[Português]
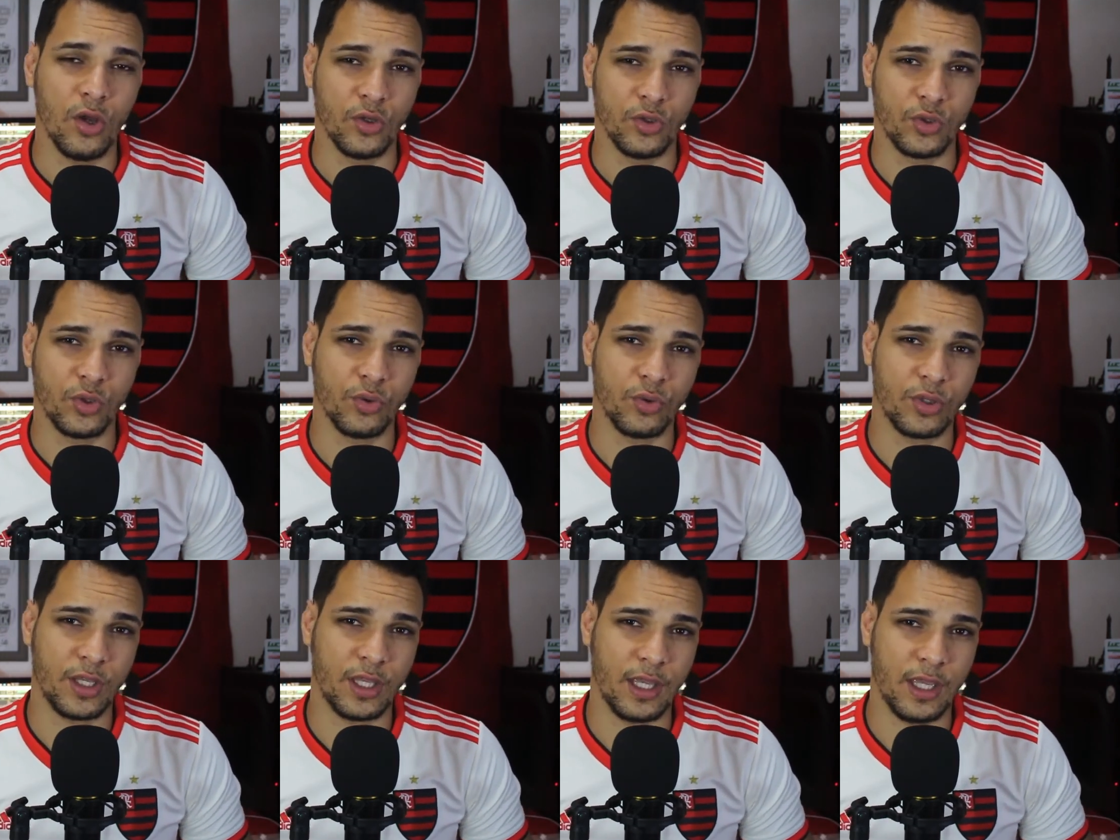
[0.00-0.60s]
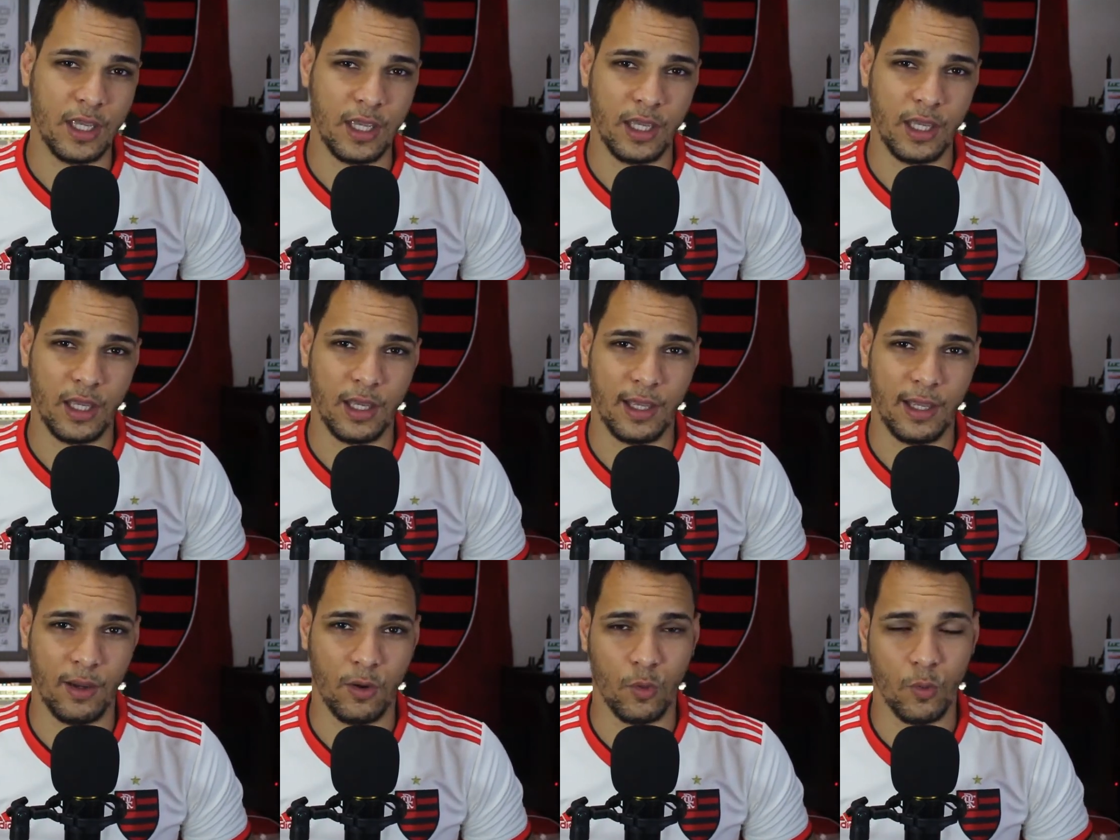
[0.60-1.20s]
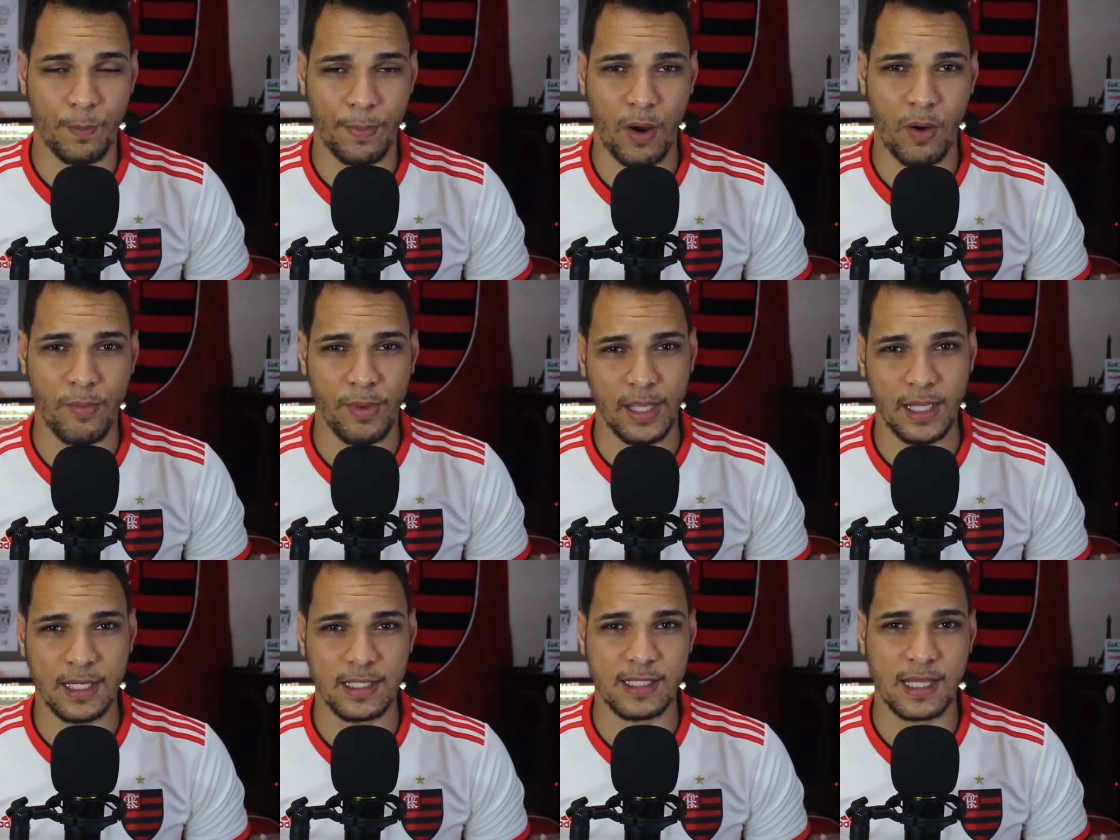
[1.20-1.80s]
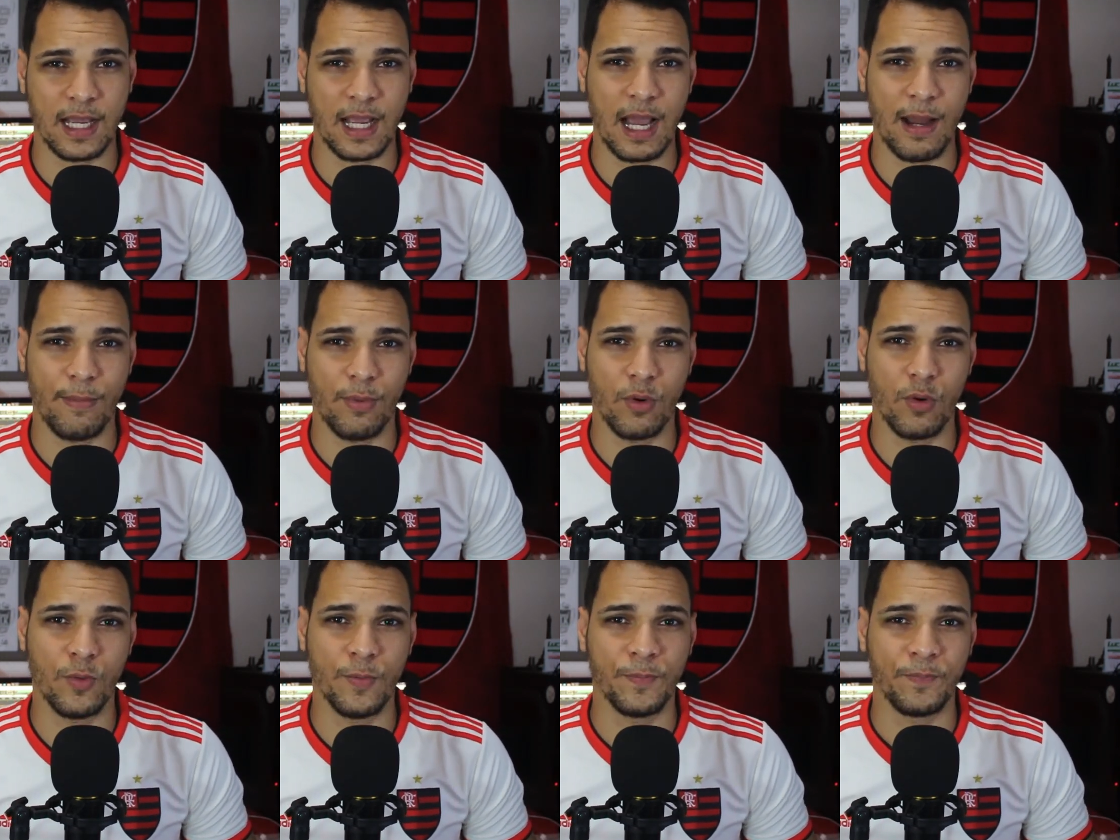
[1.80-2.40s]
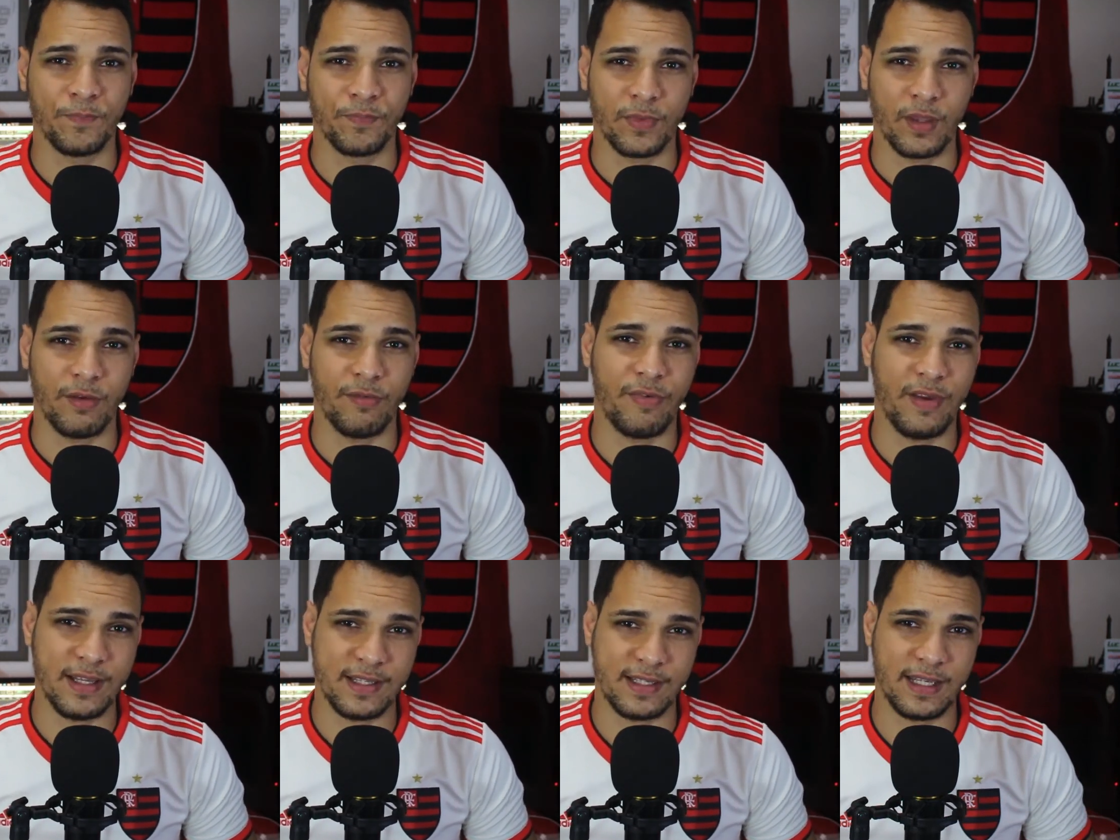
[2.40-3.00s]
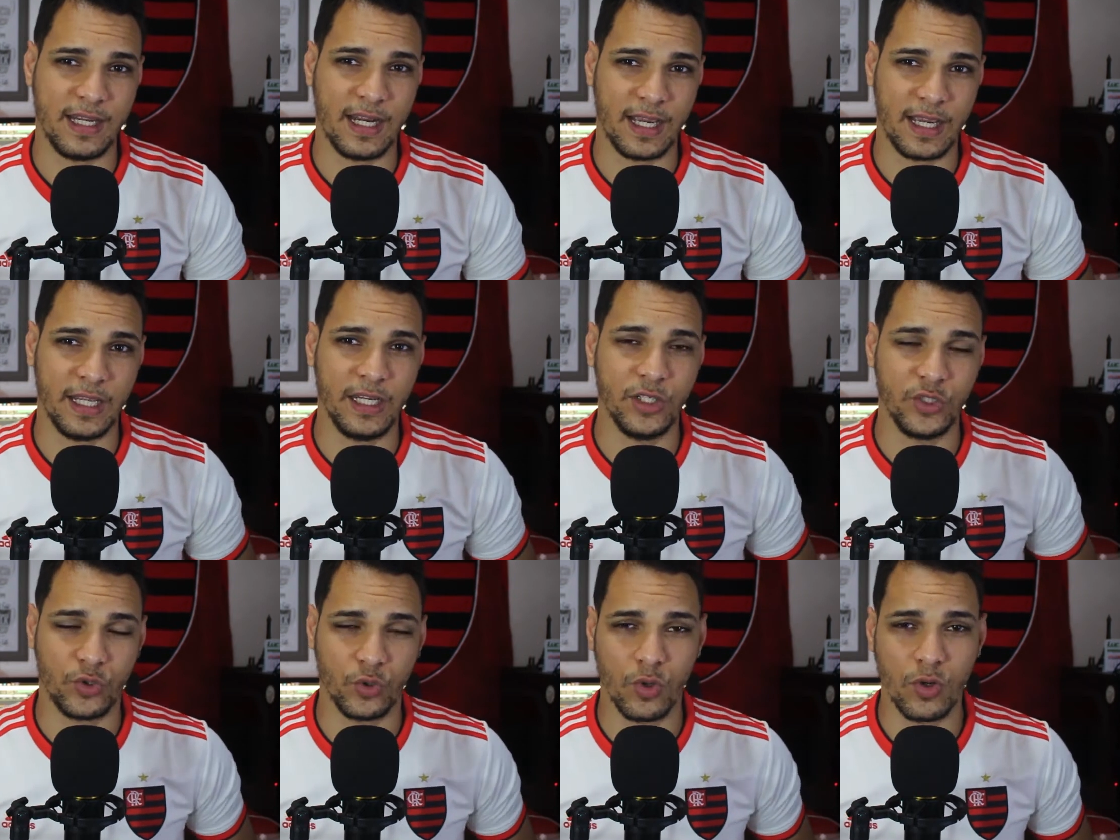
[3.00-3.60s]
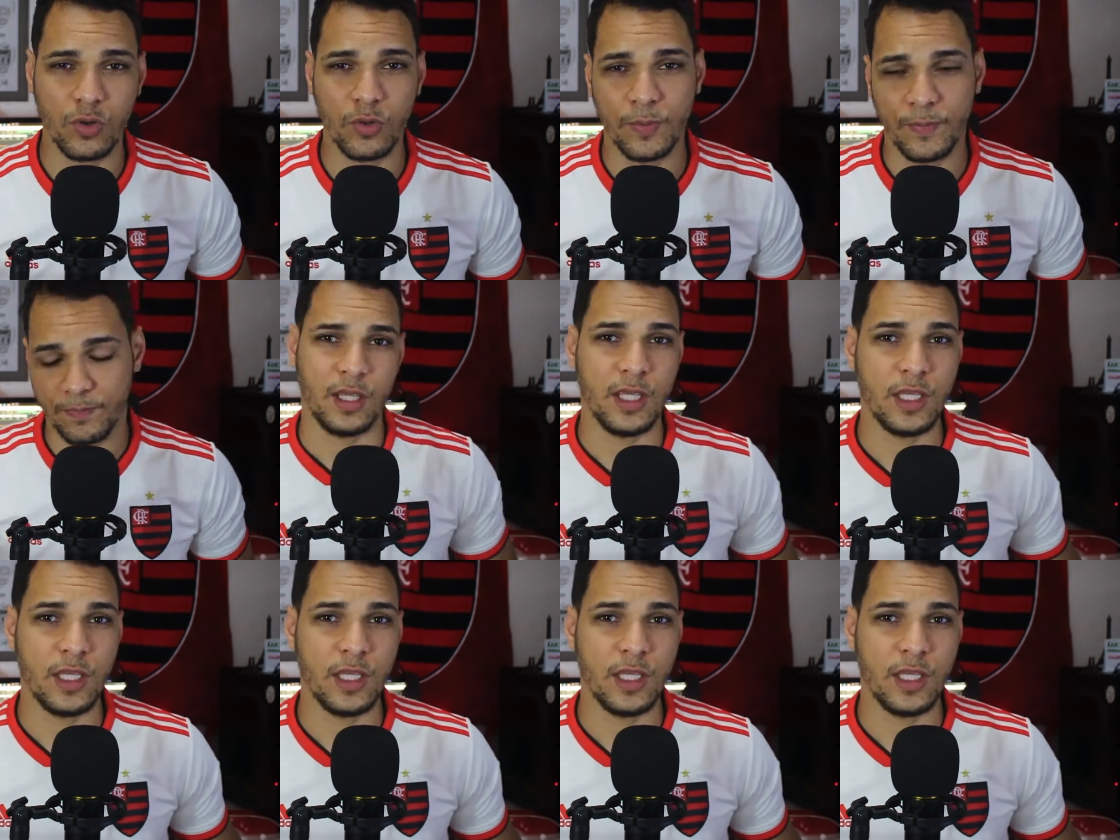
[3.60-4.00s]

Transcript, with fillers: do que é, o Palmeiras acabou vencer naquele jogo.